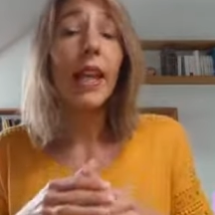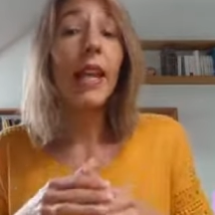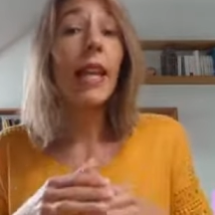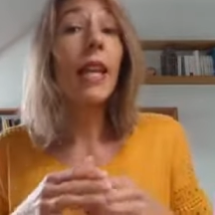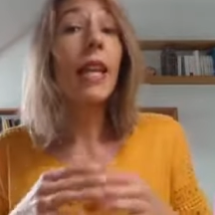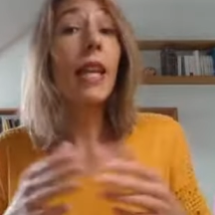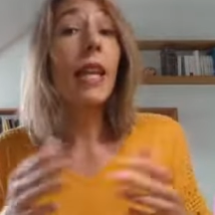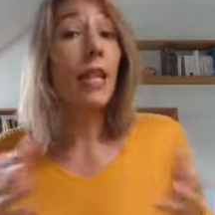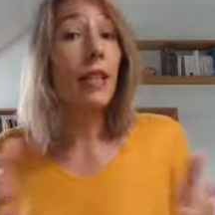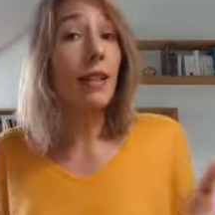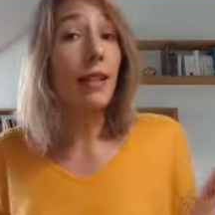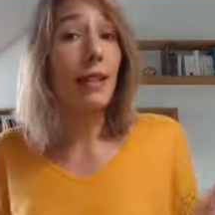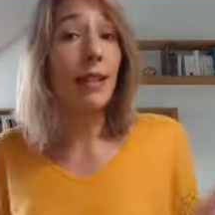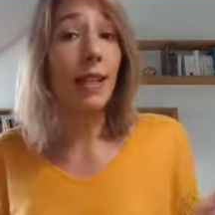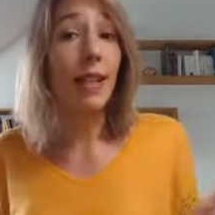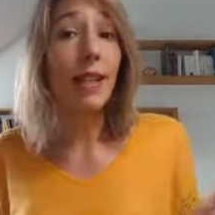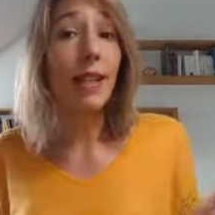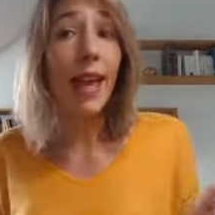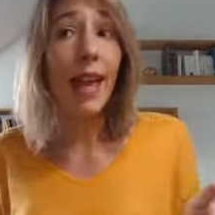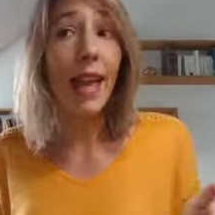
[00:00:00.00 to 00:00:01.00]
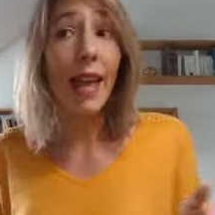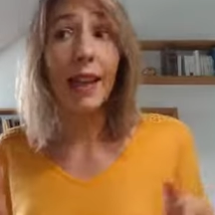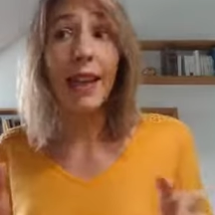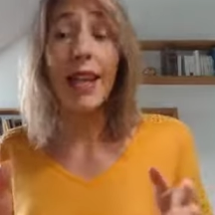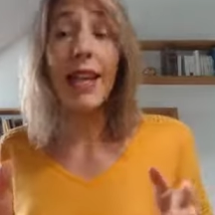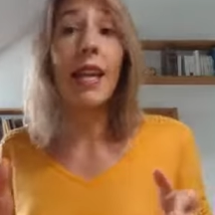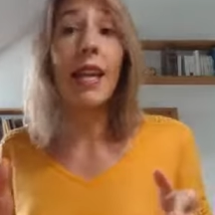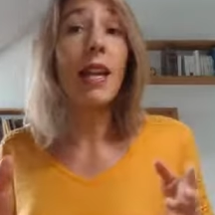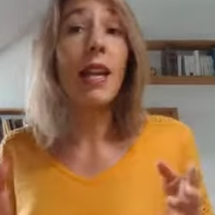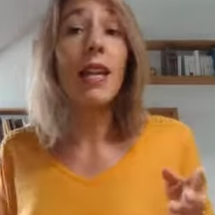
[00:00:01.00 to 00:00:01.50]
Et c'est clair.
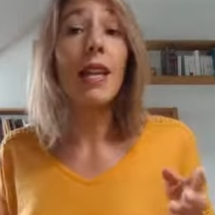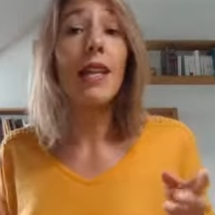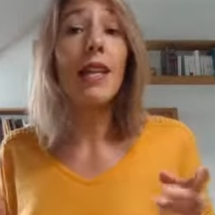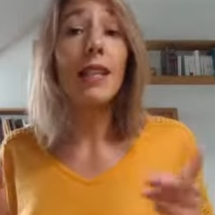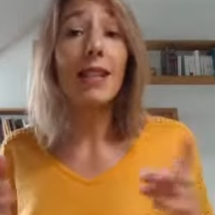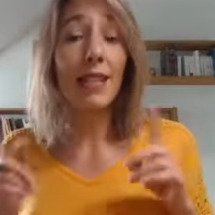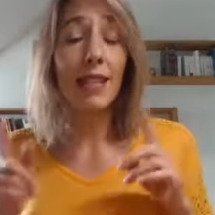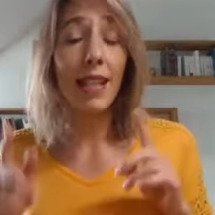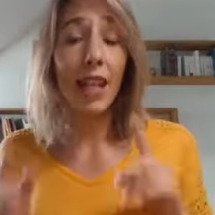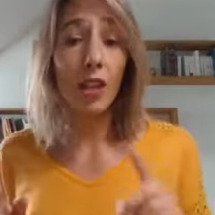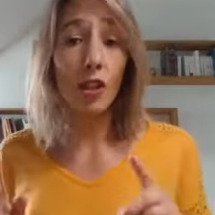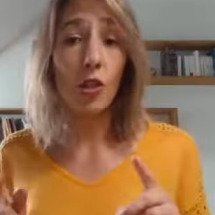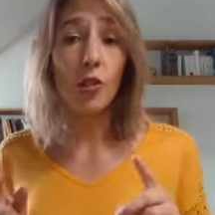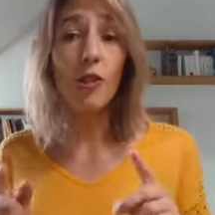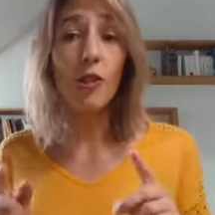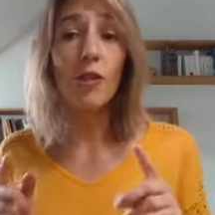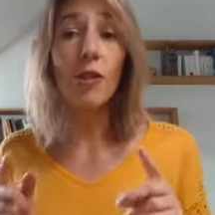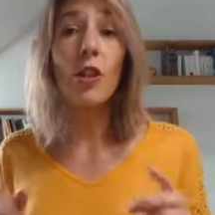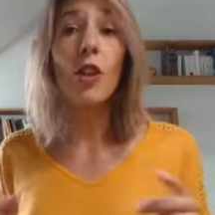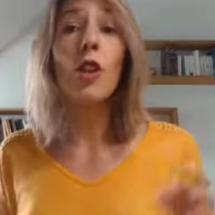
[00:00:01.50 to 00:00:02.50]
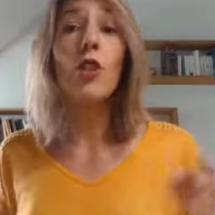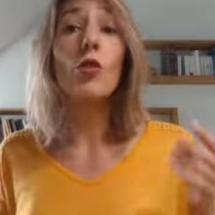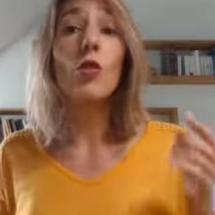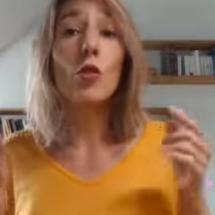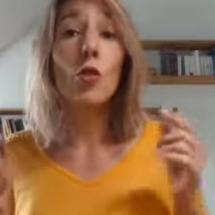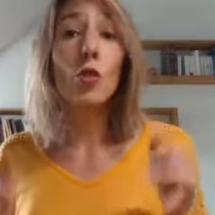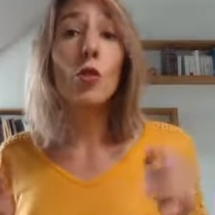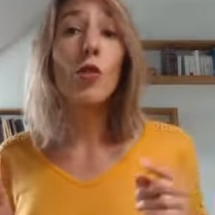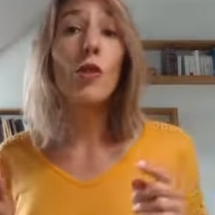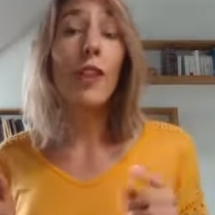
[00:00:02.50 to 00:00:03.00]
Et sache-le,
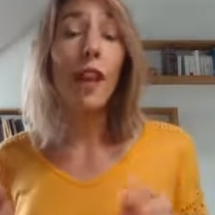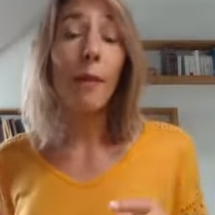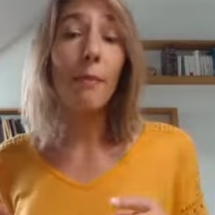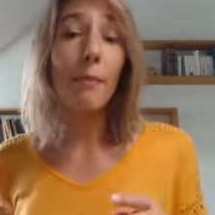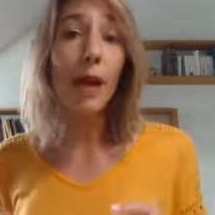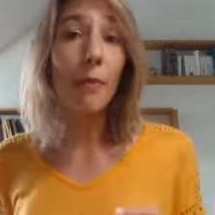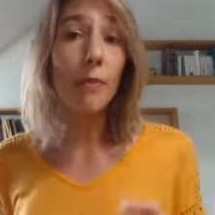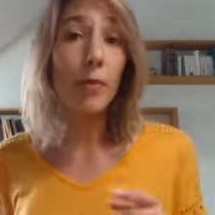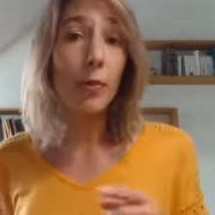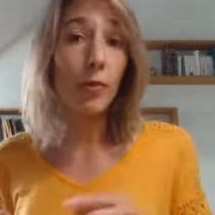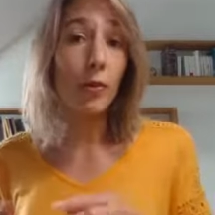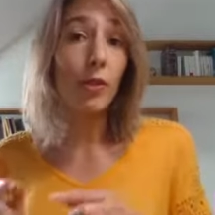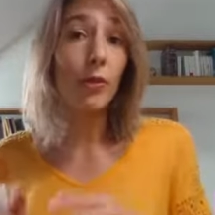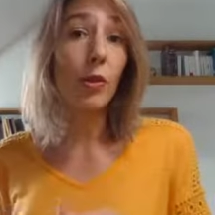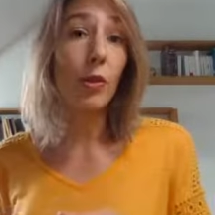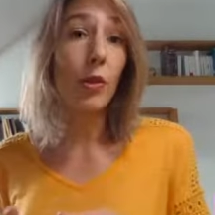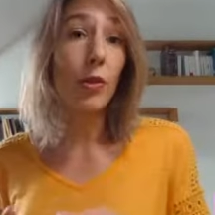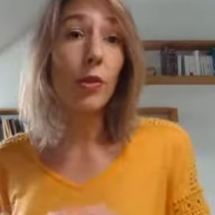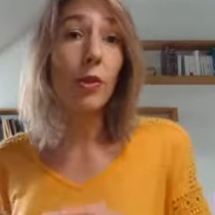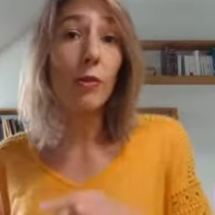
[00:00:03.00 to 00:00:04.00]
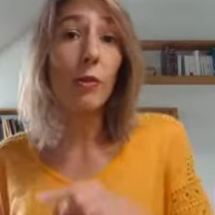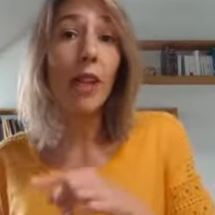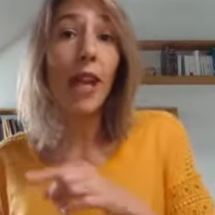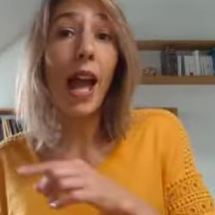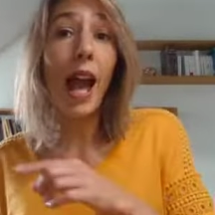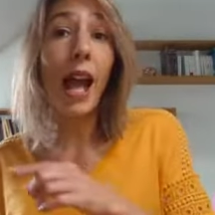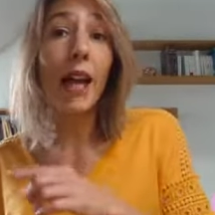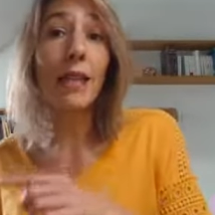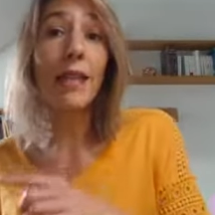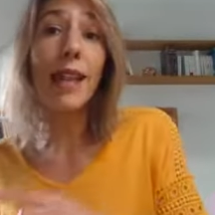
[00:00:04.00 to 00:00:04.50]
tu n'as pas besoin de
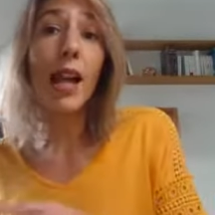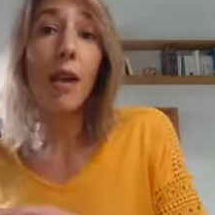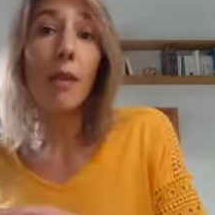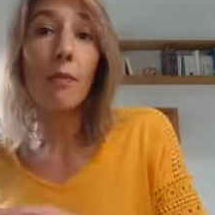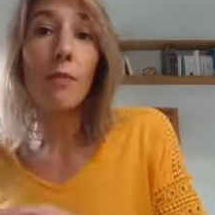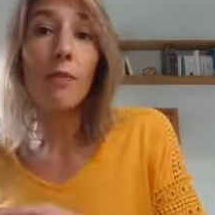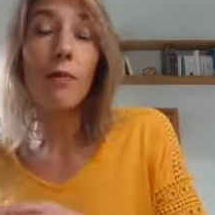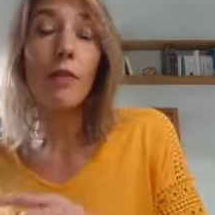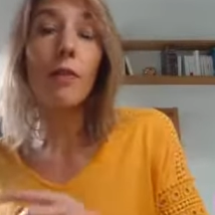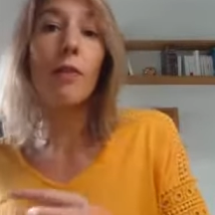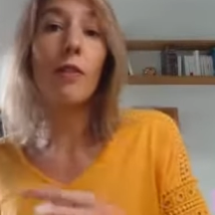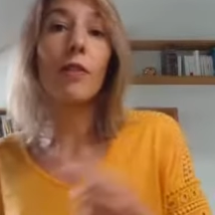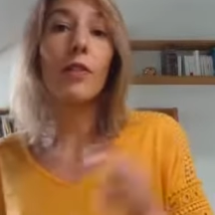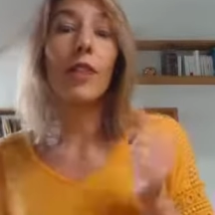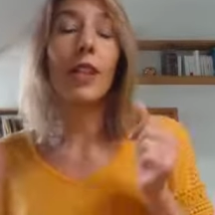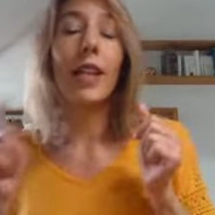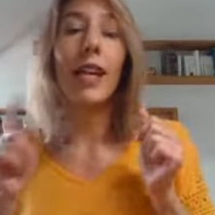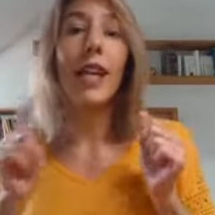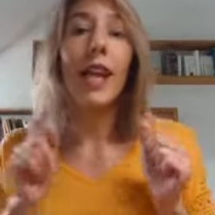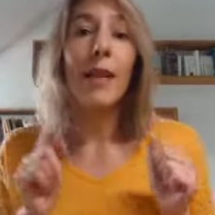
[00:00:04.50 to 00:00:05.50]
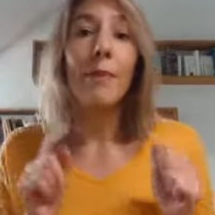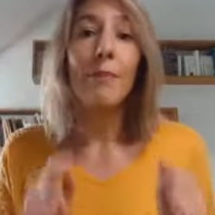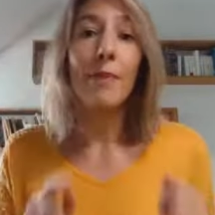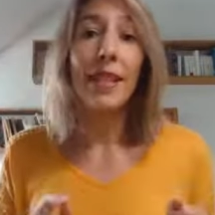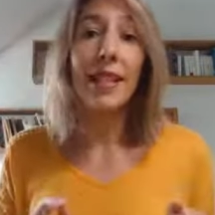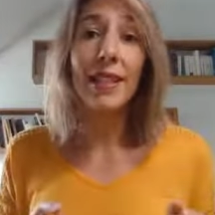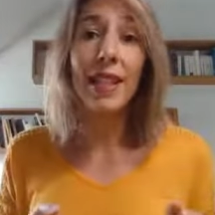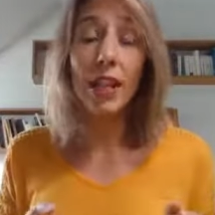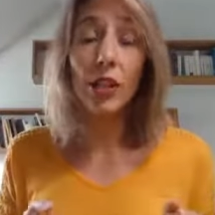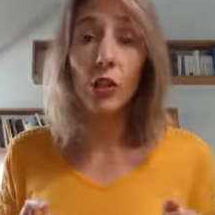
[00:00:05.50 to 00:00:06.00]
ressembler à ça pour vendre. Mais
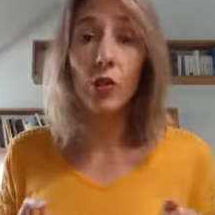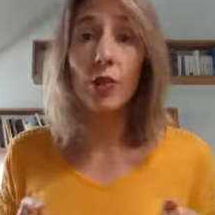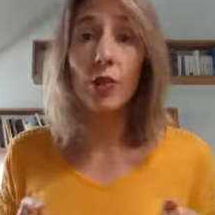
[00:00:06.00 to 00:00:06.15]
sache